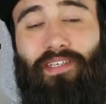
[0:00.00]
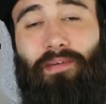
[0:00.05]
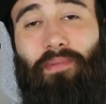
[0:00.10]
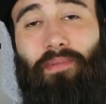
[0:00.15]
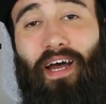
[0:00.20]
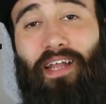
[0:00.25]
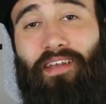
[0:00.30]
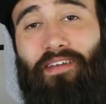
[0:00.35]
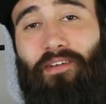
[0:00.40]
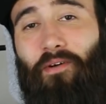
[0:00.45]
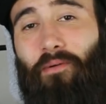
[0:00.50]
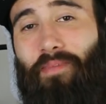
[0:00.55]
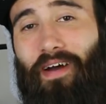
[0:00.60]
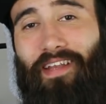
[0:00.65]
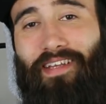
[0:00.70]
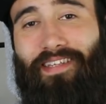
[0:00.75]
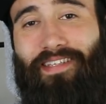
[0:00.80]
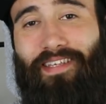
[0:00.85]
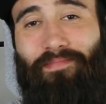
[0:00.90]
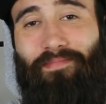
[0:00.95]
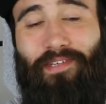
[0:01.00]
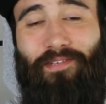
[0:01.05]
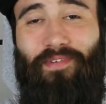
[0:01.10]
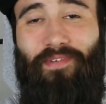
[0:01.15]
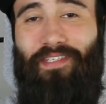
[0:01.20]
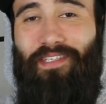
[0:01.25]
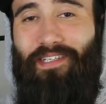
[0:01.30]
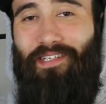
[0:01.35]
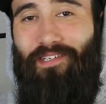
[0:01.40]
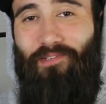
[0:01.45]
Jetzt am Rande nochmal eine ziemlich
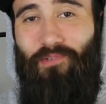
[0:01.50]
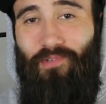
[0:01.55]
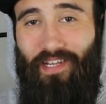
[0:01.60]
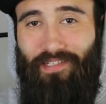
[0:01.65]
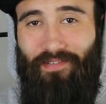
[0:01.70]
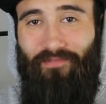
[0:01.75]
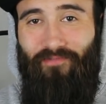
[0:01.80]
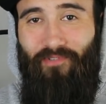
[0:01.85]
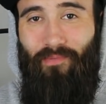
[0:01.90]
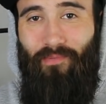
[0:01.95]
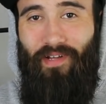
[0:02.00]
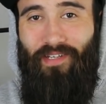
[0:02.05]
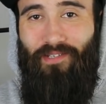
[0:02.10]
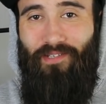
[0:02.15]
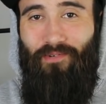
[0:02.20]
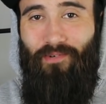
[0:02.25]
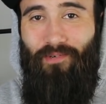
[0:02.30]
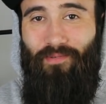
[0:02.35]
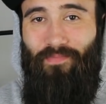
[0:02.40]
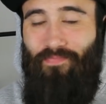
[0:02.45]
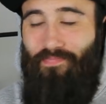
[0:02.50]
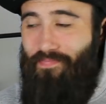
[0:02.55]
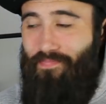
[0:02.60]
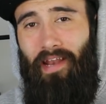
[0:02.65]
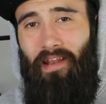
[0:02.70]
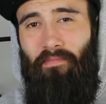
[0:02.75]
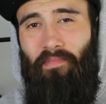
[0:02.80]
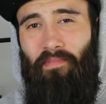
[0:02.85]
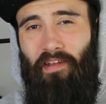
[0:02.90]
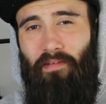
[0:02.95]
witzige Zusatzinformation.
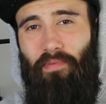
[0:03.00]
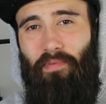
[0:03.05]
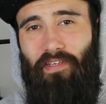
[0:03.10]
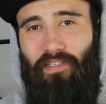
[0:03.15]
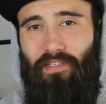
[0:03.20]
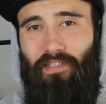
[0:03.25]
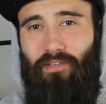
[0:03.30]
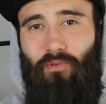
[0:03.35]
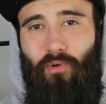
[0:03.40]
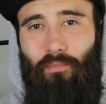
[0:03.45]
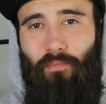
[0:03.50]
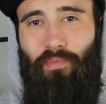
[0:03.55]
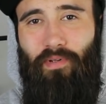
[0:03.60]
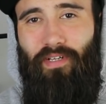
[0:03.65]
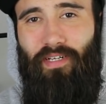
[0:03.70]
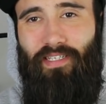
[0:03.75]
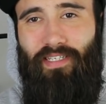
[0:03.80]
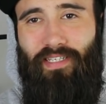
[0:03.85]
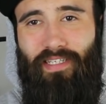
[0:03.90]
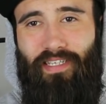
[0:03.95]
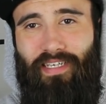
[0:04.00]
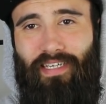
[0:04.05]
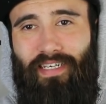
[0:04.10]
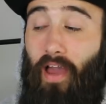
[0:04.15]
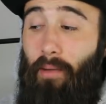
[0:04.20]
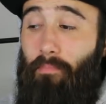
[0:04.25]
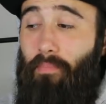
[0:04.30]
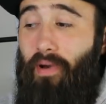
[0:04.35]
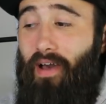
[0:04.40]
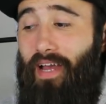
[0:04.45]
Einer meiner besten Kumpels,
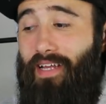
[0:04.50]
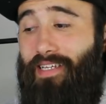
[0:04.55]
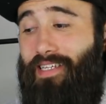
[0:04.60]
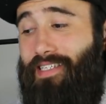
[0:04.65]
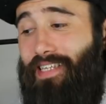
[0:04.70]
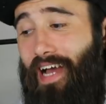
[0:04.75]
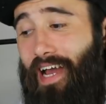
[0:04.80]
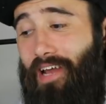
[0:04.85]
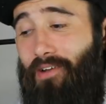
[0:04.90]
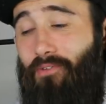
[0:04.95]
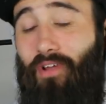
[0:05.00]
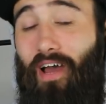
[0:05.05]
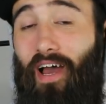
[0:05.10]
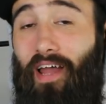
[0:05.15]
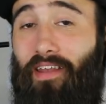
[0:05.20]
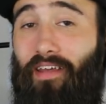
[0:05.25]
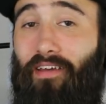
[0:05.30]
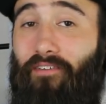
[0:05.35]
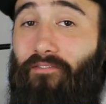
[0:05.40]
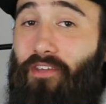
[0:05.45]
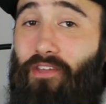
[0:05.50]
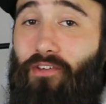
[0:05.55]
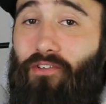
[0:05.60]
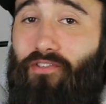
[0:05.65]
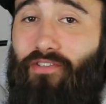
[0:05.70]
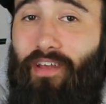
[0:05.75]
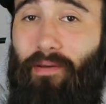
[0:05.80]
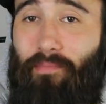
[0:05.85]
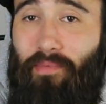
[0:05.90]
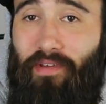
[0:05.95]
wir haben bereits das ein oder andere Video
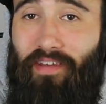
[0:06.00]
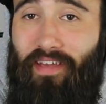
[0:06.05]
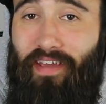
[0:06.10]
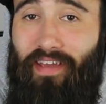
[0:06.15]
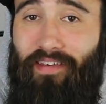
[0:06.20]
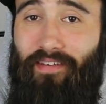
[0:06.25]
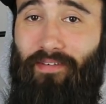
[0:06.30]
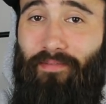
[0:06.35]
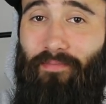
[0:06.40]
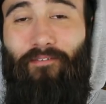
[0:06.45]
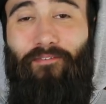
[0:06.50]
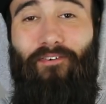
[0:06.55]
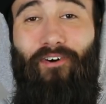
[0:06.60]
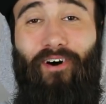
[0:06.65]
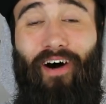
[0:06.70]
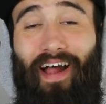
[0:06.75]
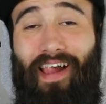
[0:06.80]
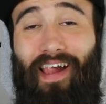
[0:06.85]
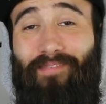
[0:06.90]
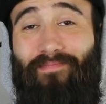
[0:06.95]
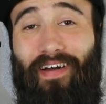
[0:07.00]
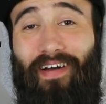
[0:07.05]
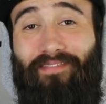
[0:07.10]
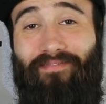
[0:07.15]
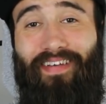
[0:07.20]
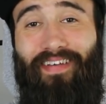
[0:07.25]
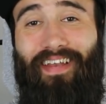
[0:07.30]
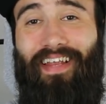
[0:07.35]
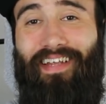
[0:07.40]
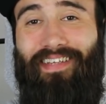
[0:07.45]
zusammen gedreht und vor allem
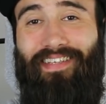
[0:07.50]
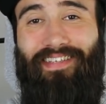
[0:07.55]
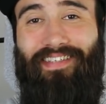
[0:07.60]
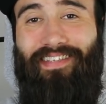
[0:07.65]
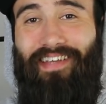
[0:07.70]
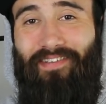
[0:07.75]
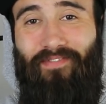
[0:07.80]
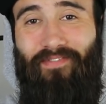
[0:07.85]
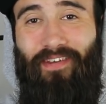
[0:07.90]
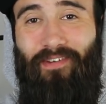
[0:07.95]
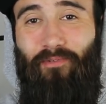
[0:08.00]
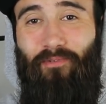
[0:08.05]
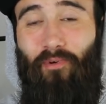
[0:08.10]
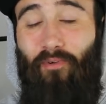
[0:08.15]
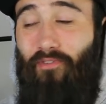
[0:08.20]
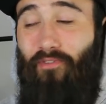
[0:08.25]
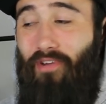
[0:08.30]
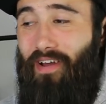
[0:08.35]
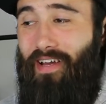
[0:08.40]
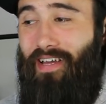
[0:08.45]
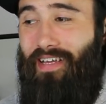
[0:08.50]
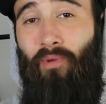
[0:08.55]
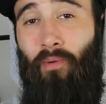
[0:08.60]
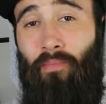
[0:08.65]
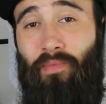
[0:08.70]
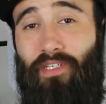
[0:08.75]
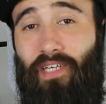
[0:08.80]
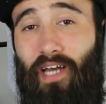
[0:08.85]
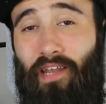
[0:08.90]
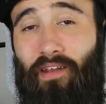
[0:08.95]
hatten wir letztens ein Video, wo wir
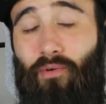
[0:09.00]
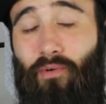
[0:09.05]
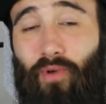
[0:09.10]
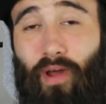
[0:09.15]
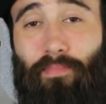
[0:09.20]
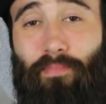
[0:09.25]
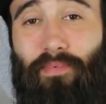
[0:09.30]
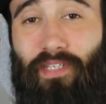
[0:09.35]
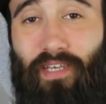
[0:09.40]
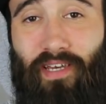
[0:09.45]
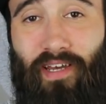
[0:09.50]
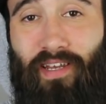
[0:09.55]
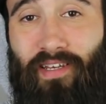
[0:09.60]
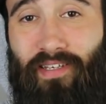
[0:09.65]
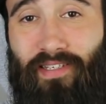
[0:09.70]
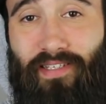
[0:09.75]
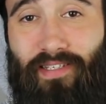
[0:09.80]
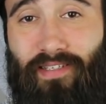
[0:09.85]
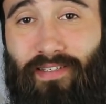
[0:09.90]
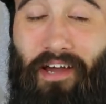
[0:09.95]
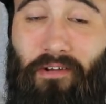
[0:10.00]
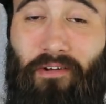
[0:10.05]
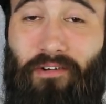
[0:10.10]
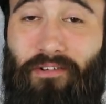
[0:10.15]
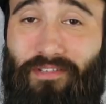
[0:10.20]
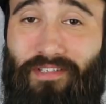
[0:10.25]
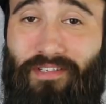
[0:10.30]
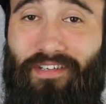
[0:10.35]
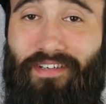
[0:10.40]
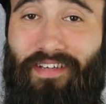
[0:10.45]
momentane Rap-Trends
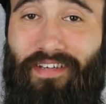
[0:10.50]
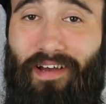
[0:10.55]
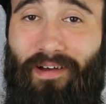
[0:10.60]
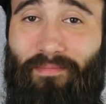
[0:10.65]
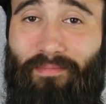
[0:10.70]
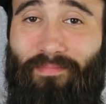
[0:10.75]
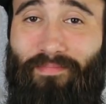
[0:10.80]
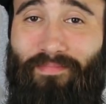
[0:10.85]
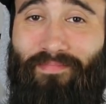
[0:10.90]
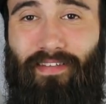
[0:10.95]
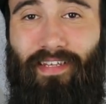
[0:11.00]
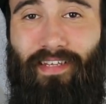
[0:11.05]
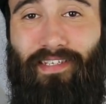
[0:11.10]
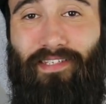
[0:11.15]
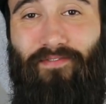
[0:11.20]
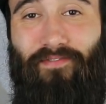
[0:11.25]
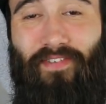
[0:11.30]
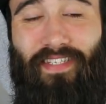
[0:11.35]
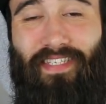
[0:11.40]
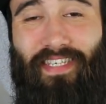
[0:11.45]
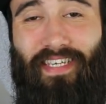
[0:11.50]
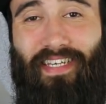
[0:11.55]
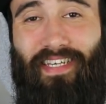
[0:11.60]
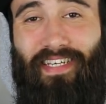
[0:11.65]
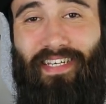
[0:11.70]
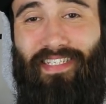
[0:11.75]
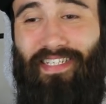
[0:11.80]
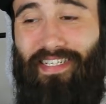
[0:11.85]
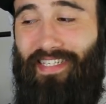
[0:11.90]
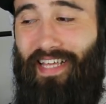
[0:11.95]
analysiert haben. Das Witzige
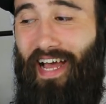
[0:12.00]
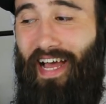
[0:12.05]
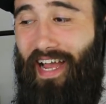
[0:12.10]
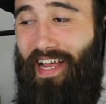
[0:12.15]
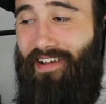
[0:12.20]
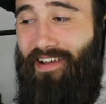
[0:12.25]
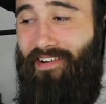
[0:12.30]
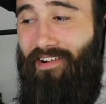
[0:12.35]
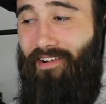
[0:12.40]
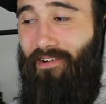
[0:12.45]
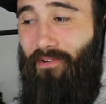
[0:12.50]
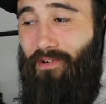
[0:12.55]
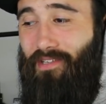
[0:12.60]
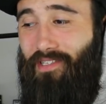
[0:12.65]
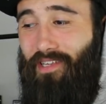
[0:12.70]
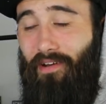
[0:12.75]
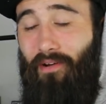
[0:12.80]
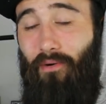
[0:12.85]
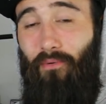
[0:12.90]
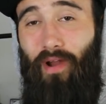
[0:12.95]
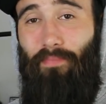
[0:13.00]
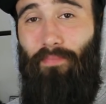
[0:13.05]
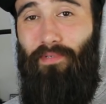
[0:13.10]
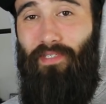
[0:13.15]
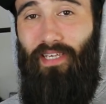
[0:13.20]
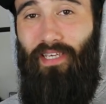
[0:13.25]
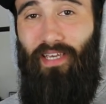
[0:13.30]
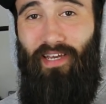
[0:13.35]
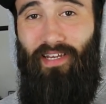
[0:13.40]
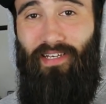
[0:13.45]
ist, dass einer unserer
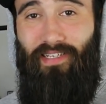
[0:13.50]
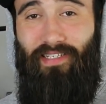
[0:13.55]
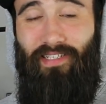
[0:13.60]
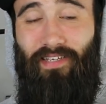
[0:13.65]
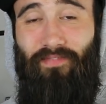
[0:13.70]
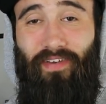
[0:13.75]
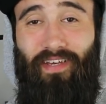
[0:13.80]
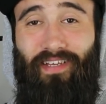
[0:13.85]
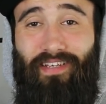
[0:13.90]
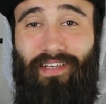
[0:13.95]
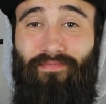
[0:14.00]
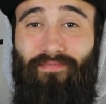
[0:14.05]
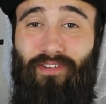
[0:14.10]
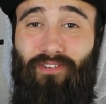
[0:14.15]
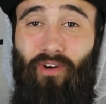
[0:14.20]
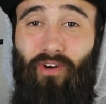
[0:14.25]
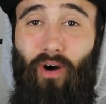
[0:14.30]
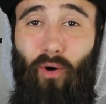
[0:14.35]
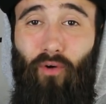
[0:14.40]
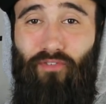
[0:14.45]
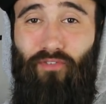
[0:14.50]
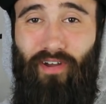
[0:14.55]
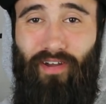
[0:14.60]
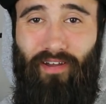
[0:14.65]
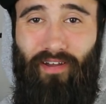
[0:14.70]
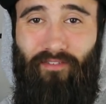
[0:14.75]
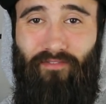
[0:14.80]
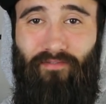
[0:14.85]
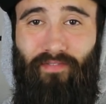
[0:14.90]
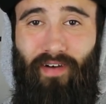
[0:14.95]
Rap-Trends, die wir in dem Video
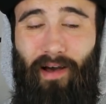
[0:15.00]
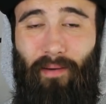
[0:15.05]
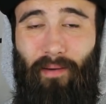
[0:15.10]
aufgegriffen